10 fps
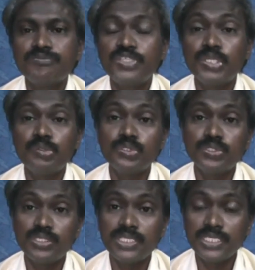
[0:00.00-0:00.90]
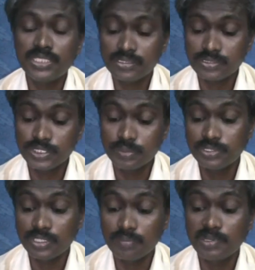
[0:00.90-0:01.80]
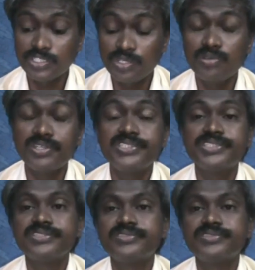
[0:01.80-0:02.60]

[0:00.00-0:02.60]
దేవుడితోనే చెబుతున్నాడు మనుషుల గురించి